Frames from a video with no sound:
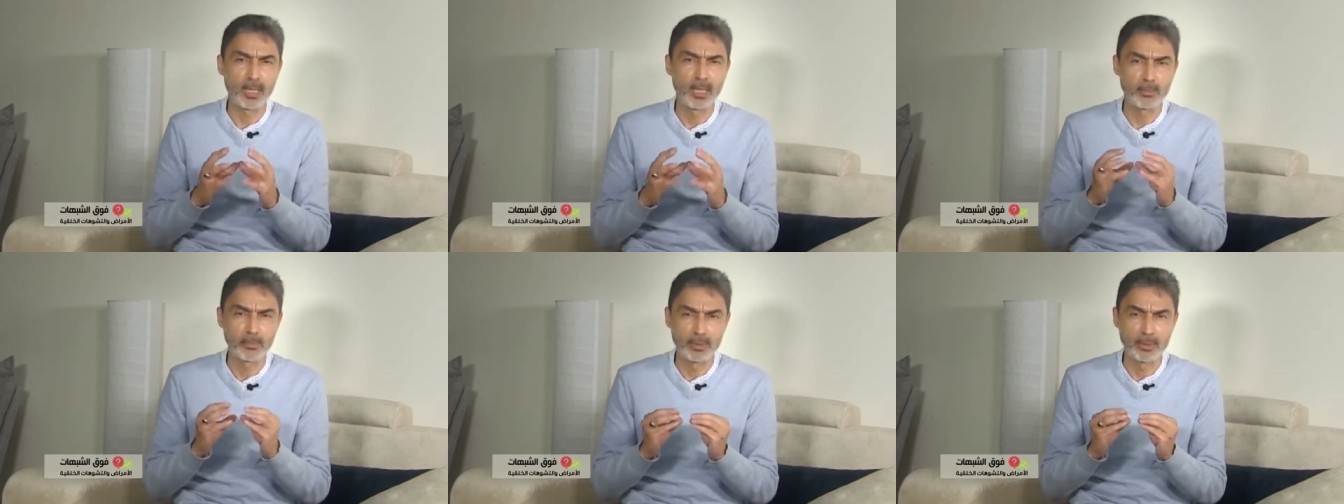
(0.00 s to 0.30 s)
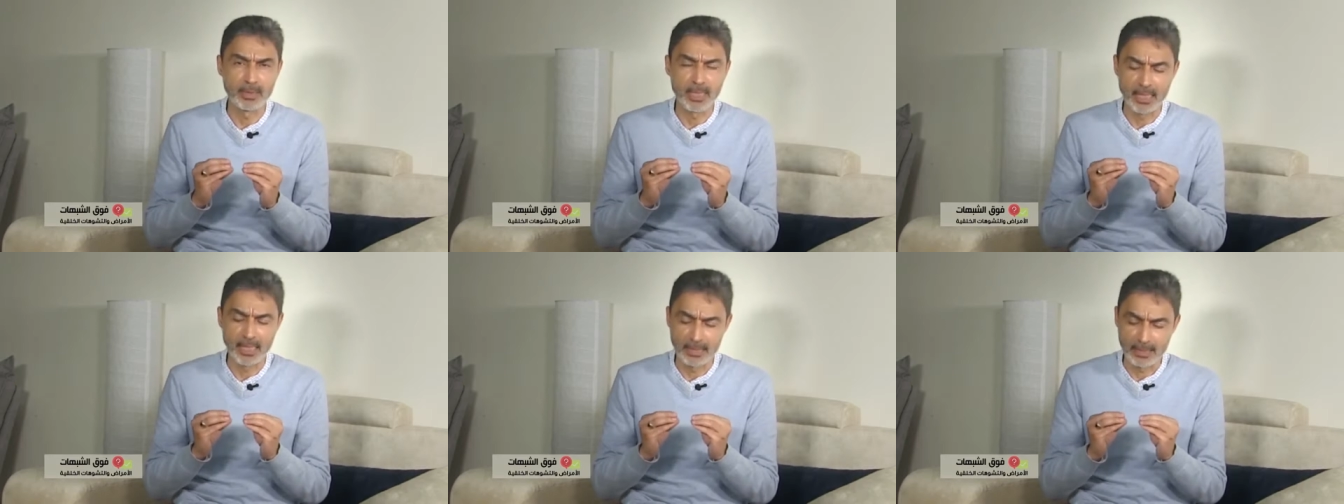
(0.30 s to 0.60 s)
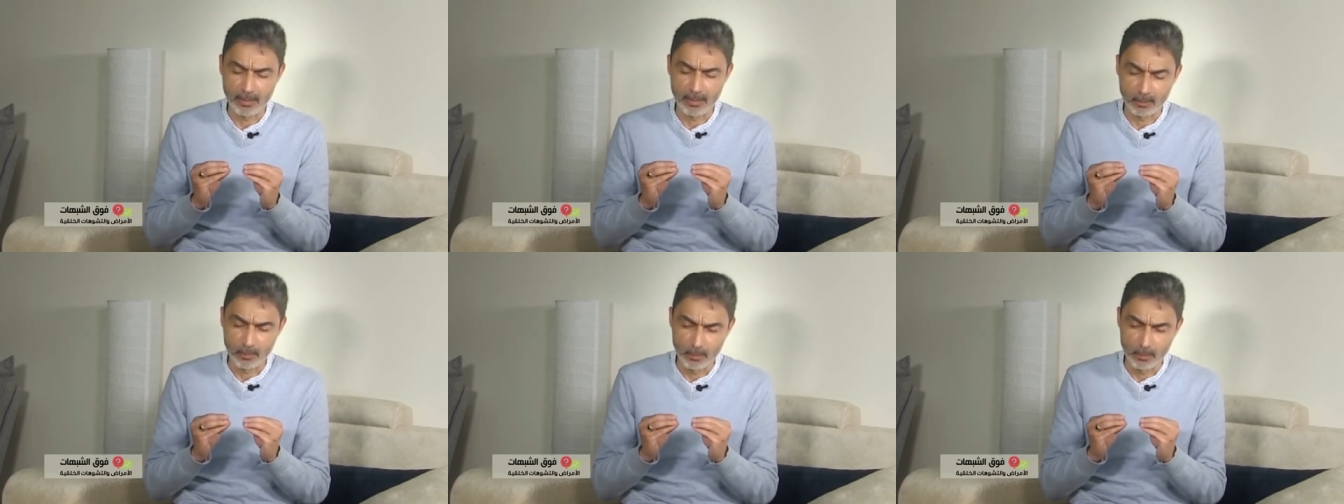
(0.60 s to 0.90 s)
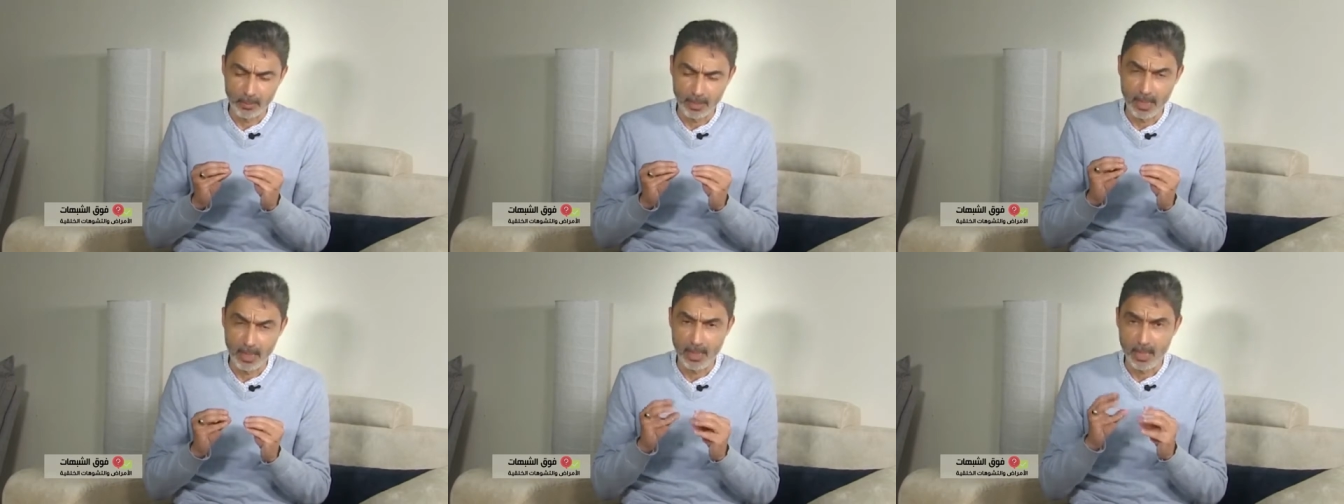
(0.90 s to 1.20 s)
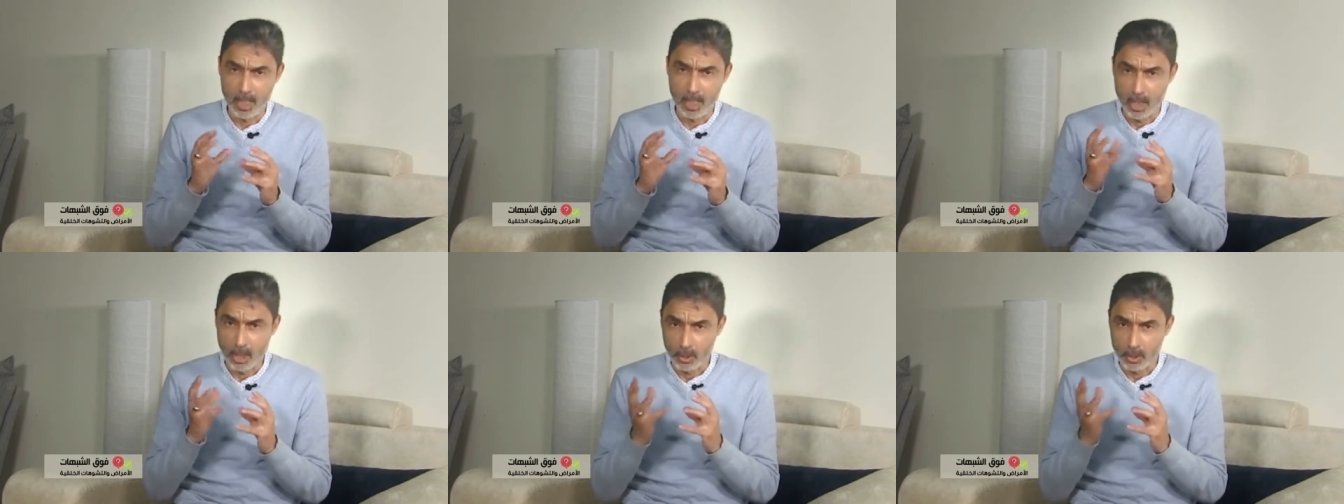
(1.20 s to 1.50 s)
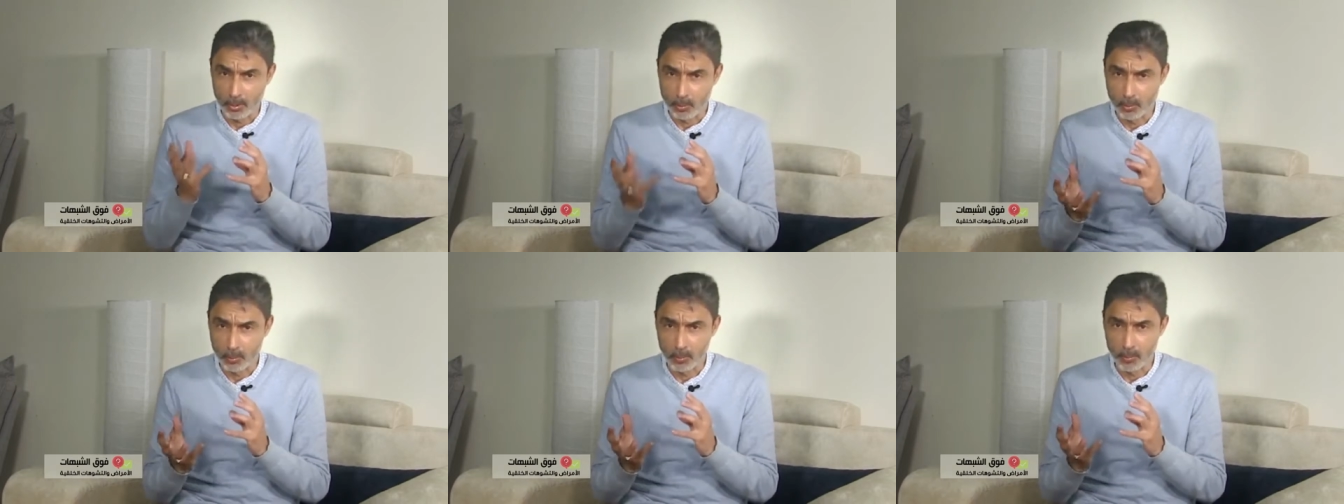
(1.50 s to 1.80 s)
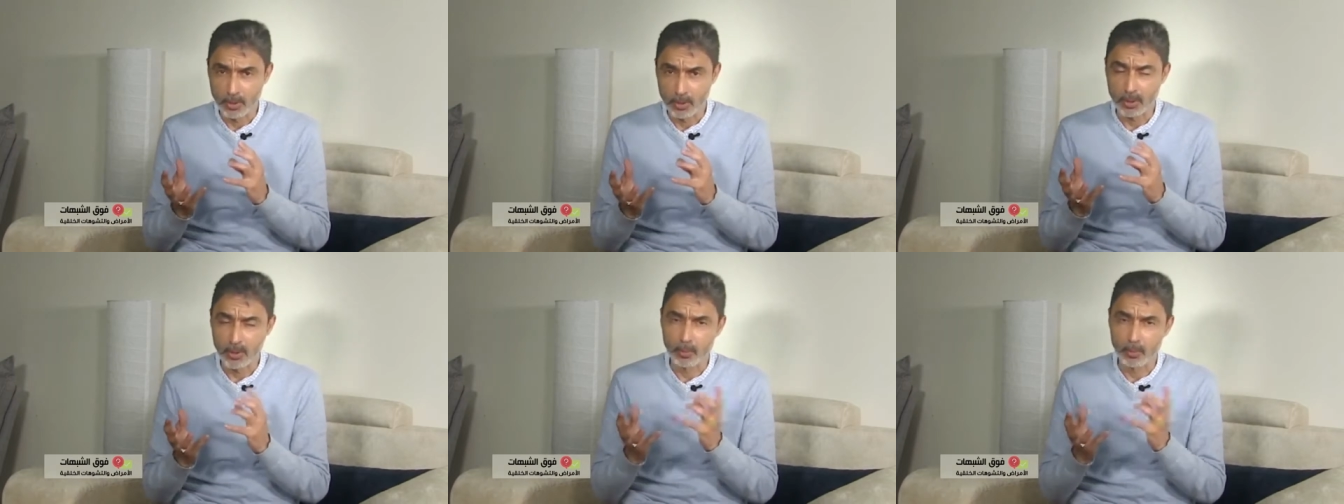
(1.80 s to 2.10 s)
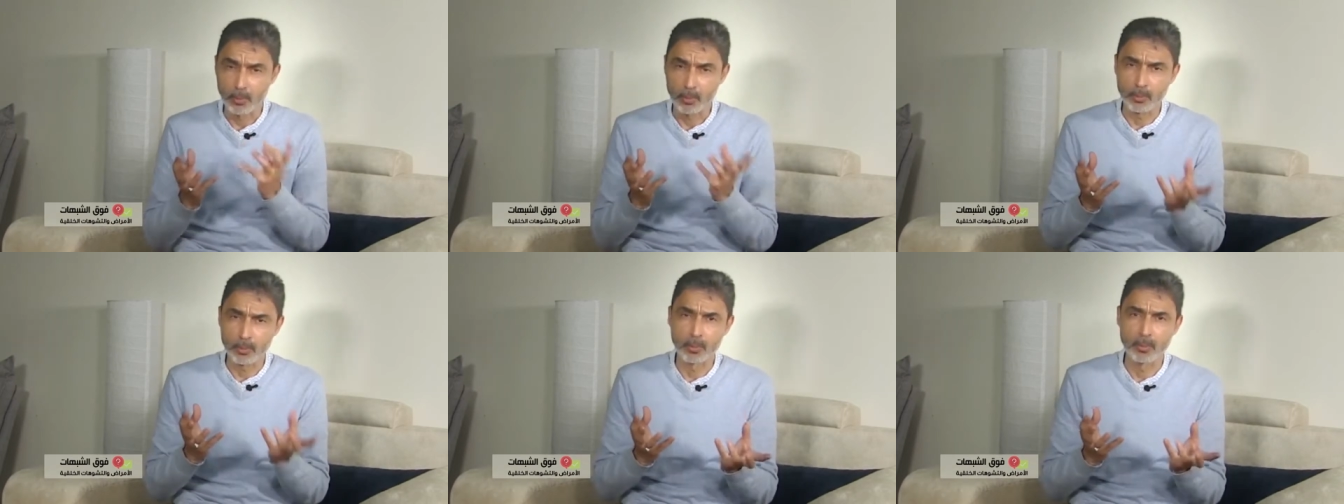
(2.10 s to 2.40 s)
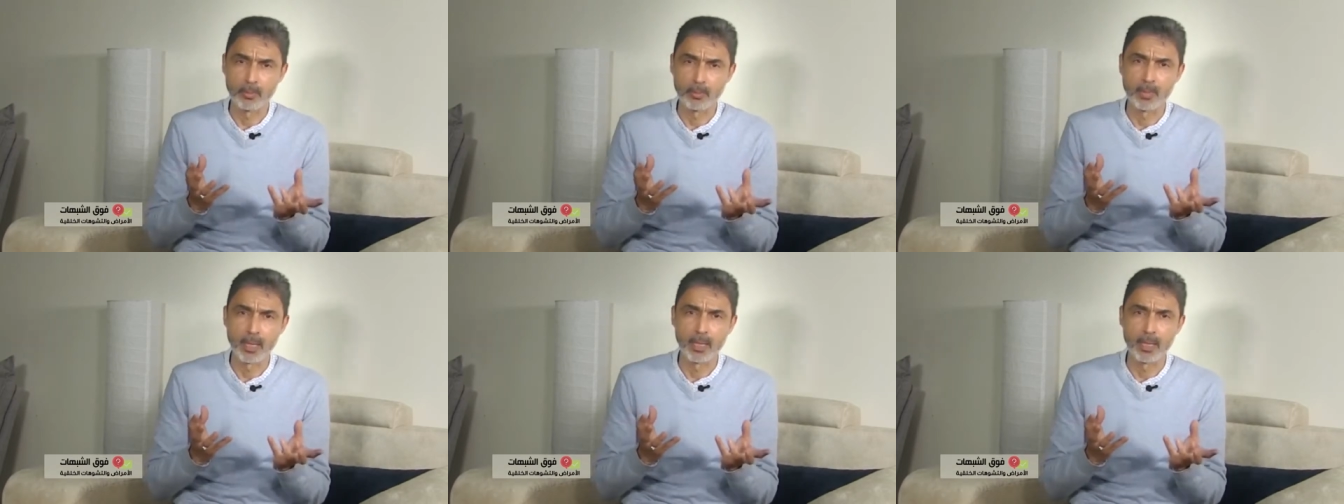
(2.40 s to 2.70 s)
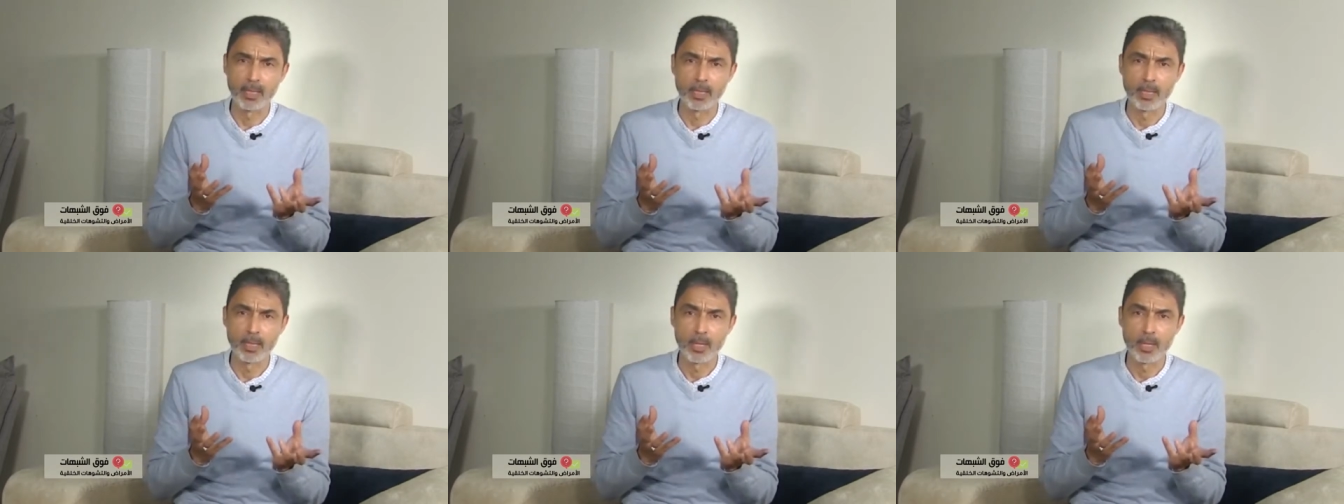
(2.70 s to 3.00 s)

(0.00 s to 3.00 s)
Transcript: لابد أن يكون نور وظلمه